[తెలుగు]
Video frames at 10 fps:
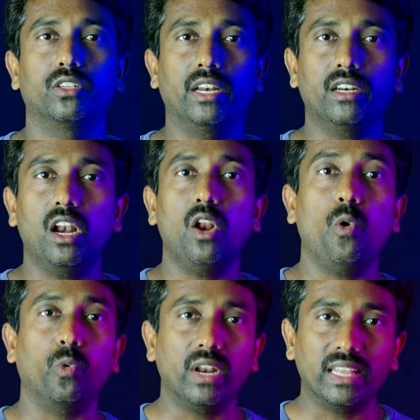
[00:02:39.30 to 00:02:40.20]

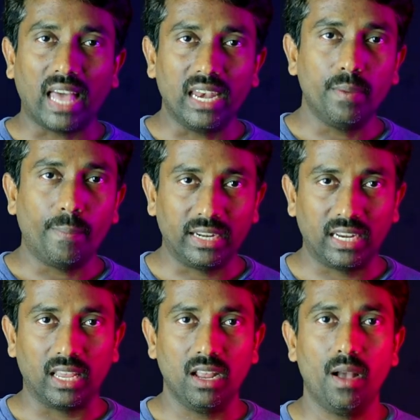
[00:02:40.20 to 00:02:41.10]
సెంటర్లో ఉన్న దాన్ని
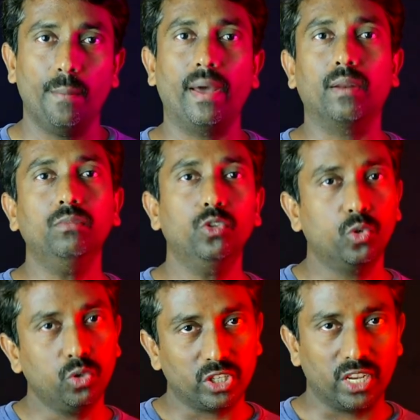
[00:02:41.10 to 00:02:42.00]
బట్టి మనం
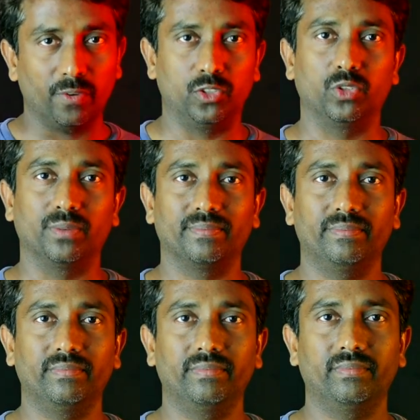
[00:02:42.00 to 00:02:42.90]
షూట్ చేయవచ్చు
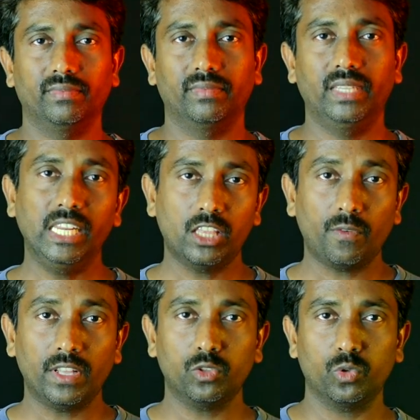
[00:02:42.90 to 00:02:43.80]
దీని
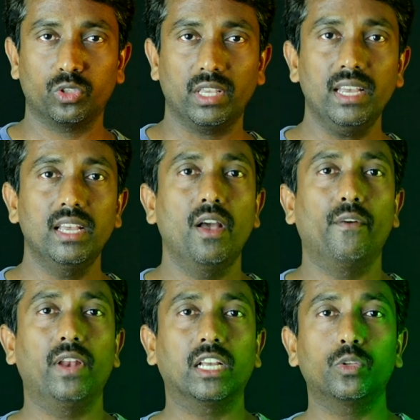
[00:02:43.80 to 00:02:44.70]
తర్వాత చూస్తే
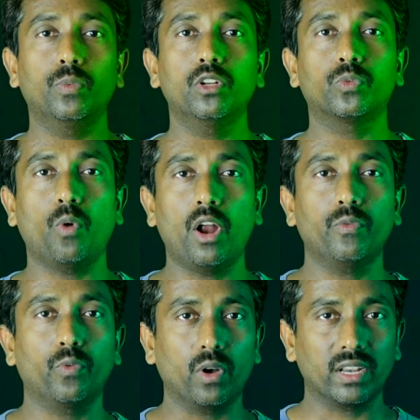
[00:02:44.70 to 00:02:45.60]
ఫ్లెక్సిబుల్
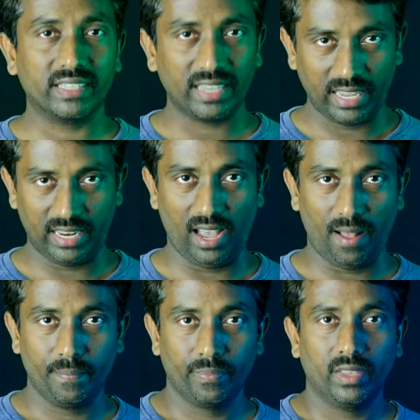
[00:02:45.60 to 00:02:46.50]
స్పాట్ ఫోకస్ ఏరియా
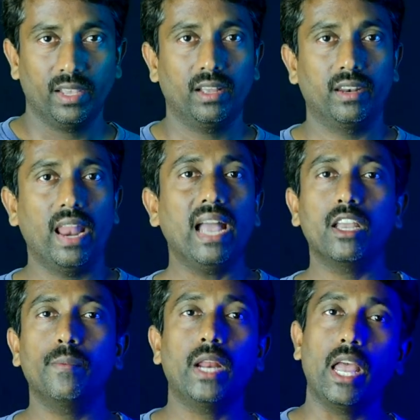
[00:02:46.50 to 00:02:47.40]
నా
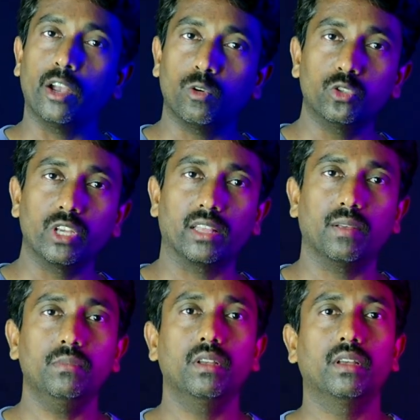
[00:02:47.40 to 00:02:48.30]
కెమెరా ఎక్కువ
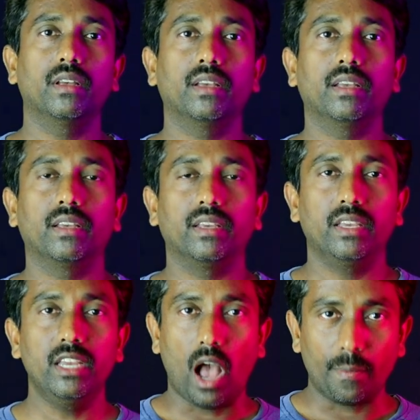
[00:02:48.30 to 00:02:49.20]
శాతం
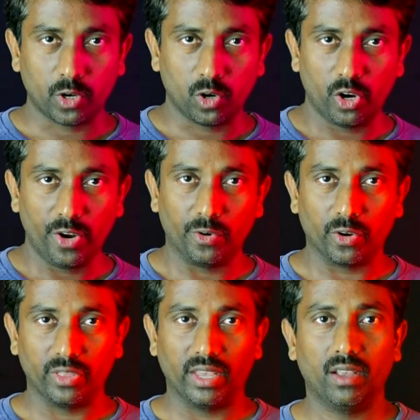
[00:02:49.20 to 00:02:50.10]
ఈ ఆప్షన్లోనే
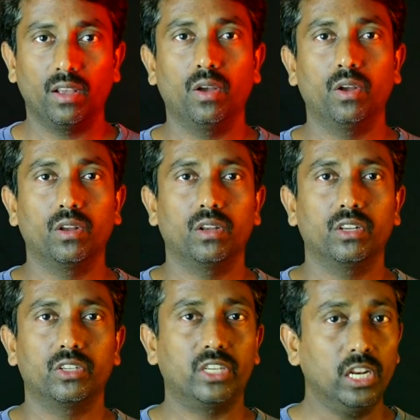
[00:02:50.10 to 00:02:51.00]
ఉంటుంది
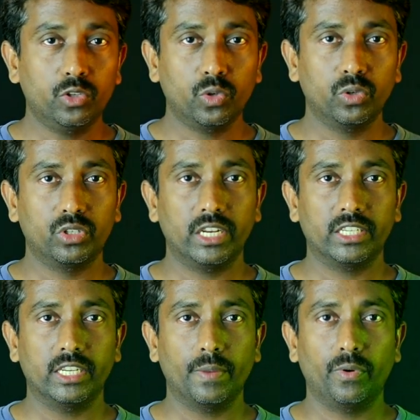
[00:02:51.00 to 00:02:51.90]
స్టిల్ షూట్
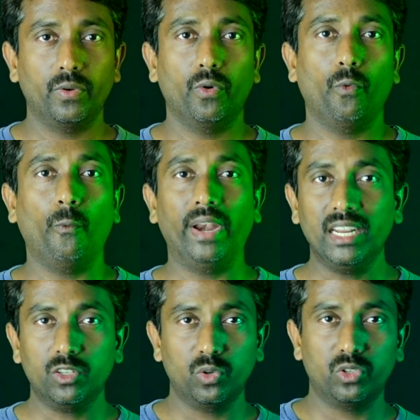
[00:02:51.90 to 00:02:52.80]
చేసేటప్పుడు
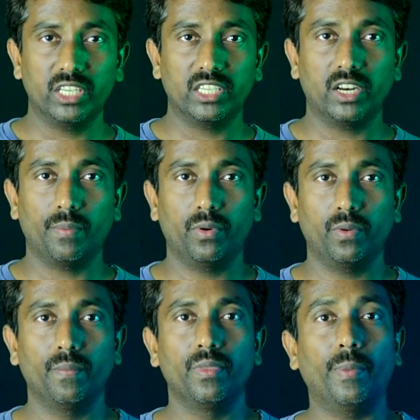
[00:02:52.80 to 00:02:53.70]
వెడ్డింగ్ షూట్ చేసేటప్పుడు
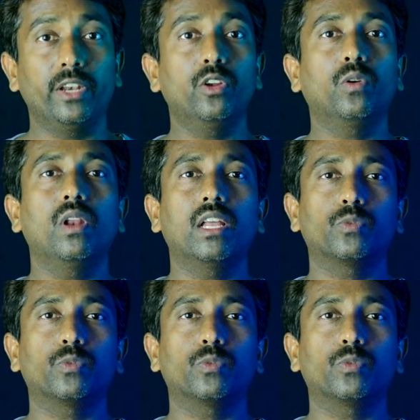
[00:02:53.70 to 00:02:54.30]
పర్టికులర్